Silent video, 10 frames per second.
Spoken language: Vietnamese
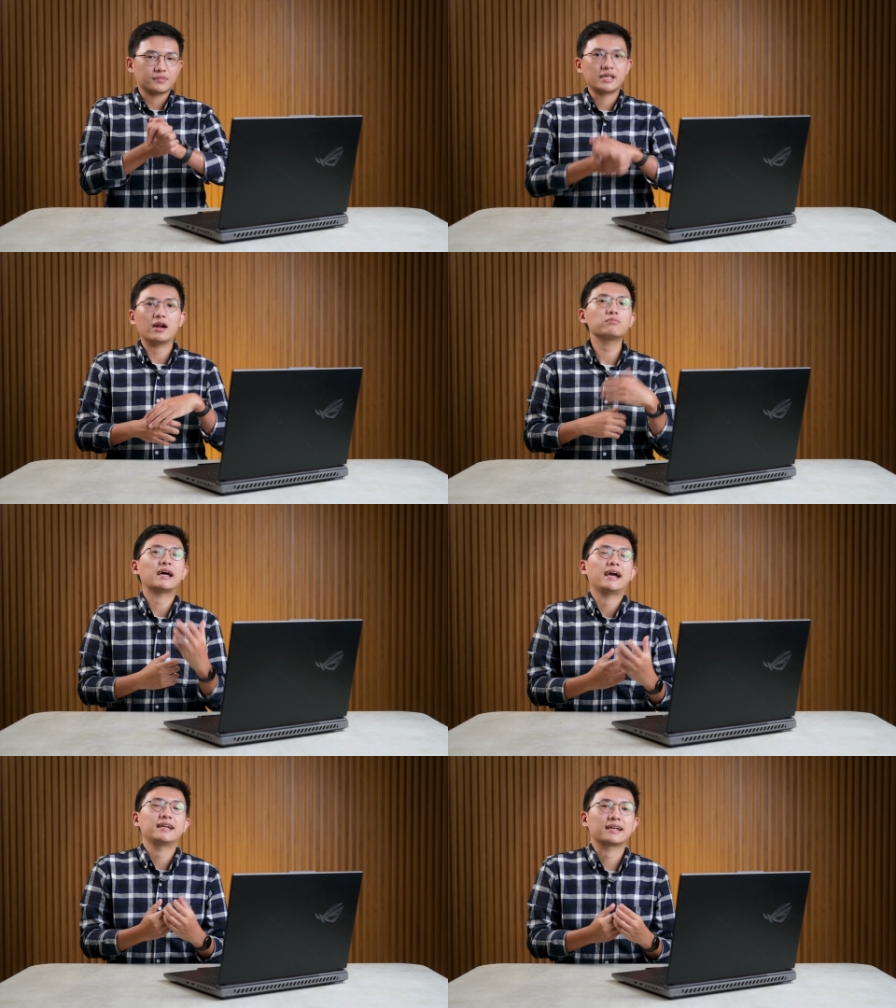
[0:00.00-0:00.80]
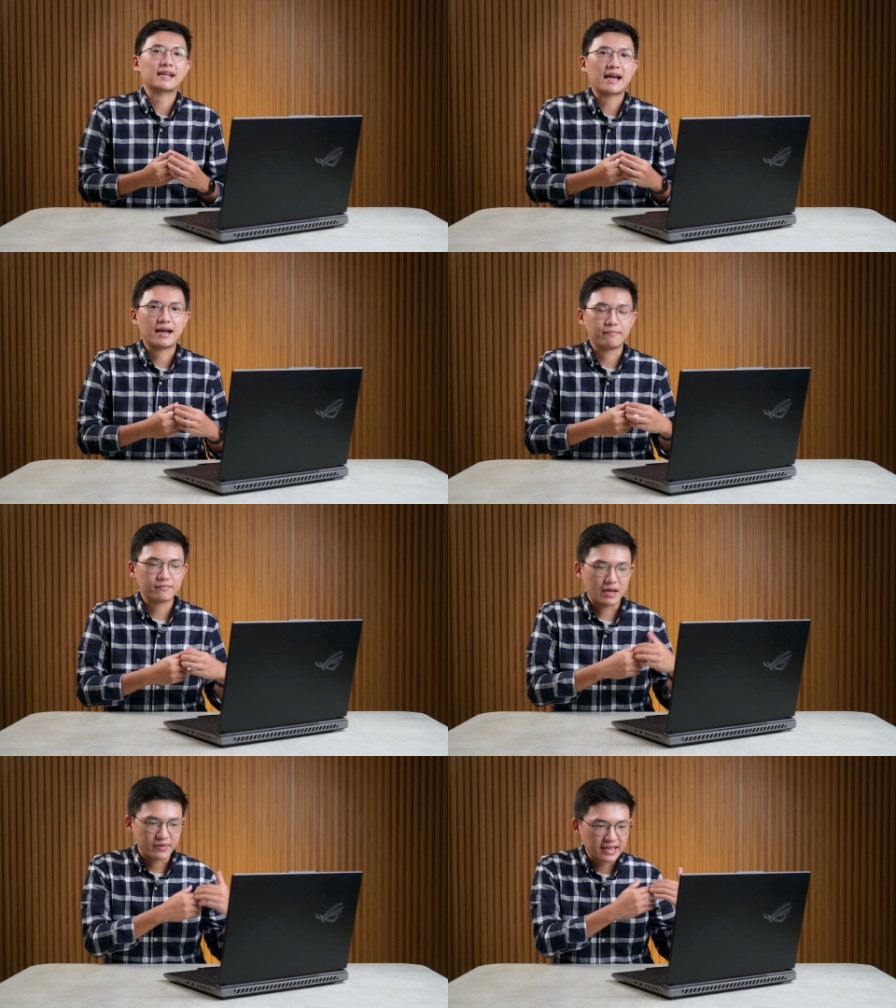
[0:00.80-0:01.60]
điều đó cũng thể hiện rằng là
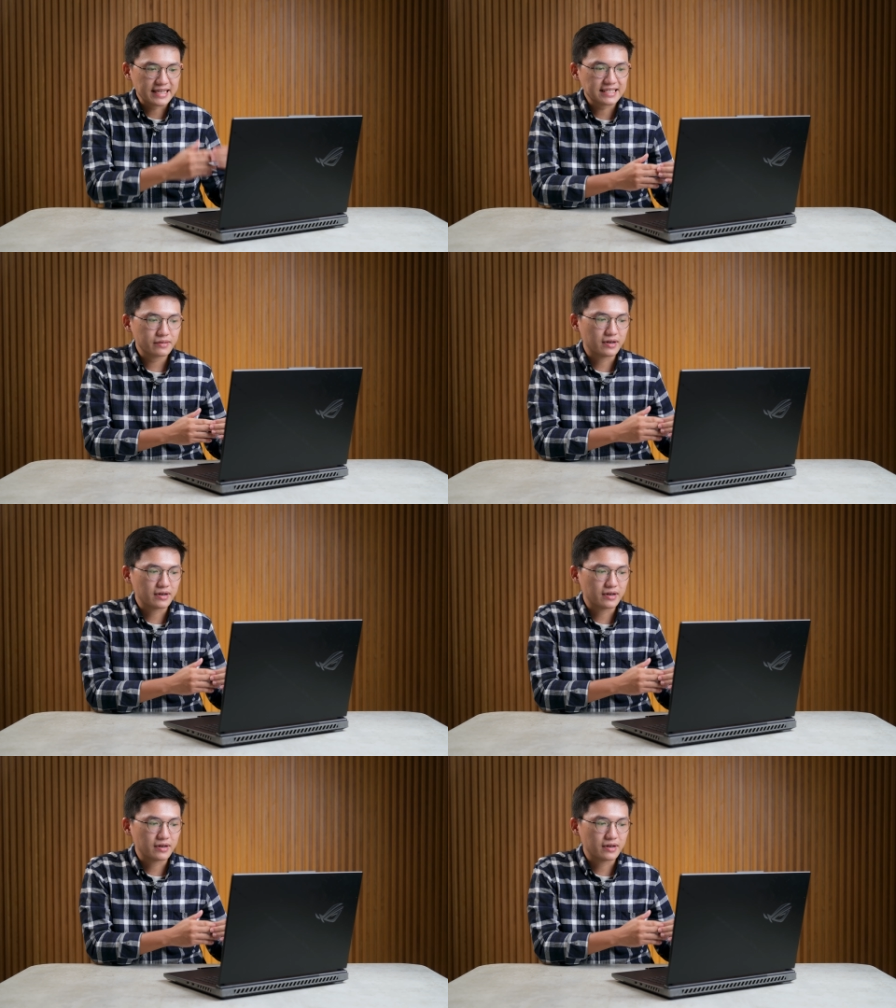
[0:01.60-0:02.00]
để mình đánh giá xem